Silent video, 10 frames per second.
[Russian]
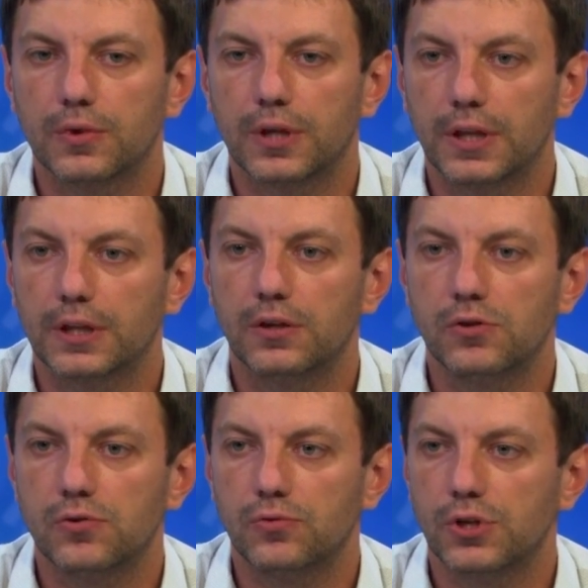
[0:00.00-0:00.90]

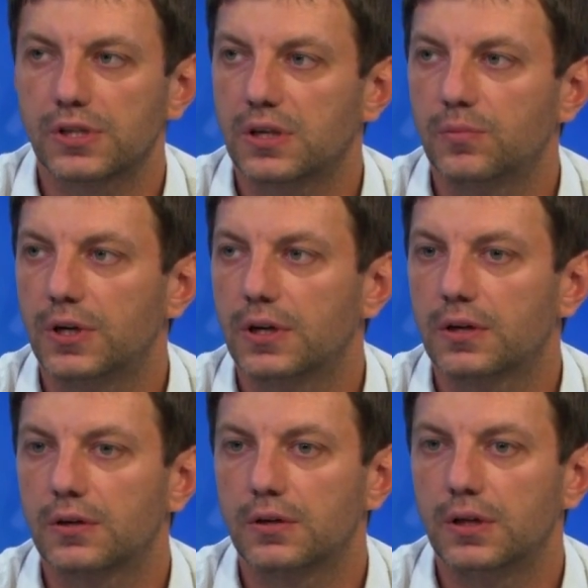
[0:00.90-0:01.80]
аналогичные участки
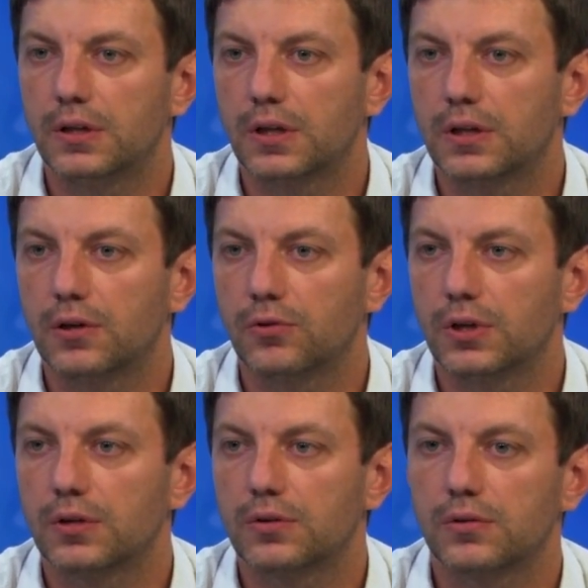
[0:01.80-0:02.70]
были и на
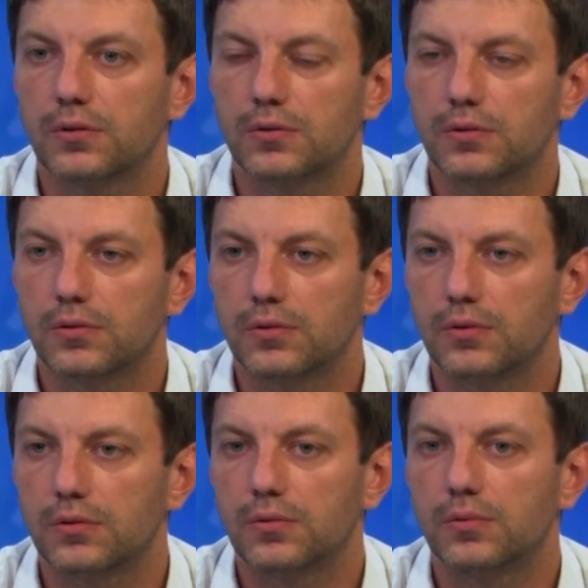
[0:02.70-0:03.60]
дороге
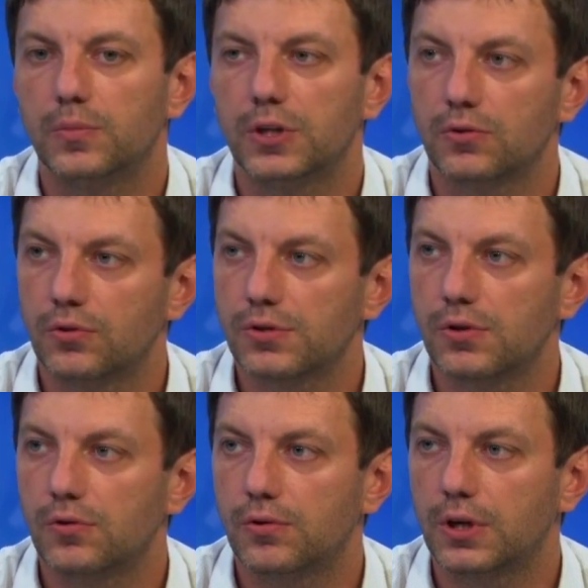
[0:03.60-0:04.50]

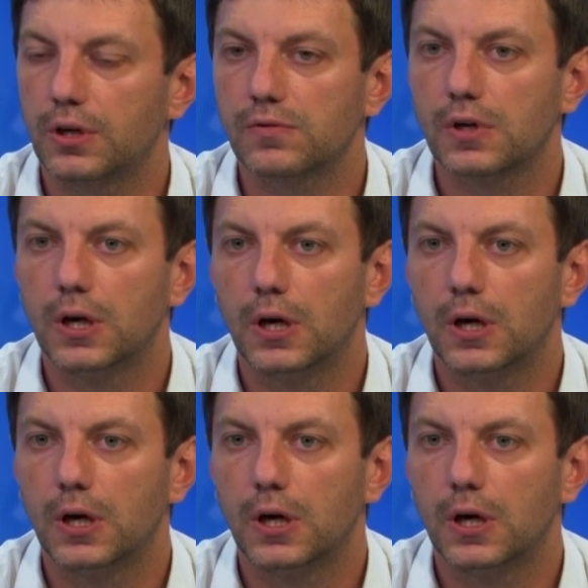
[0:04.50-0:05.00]
Пятигорск-Георгиевск.